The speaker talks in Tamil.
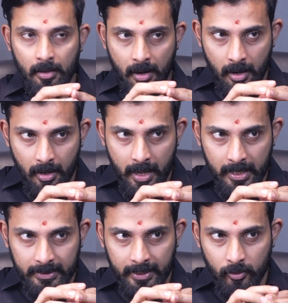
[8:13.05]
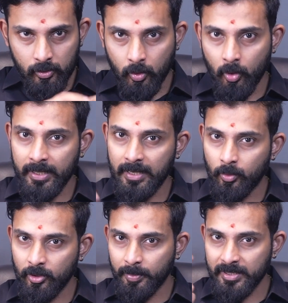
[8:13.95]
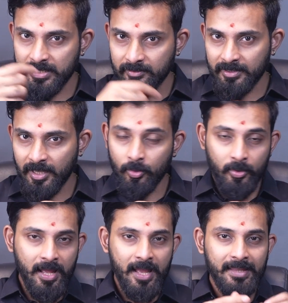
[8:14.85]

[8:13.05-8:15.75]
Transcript: நாலாயிரத்து ஐநூறு கோடியில் ஒரு பர்சன்ட் வந்தால் கூட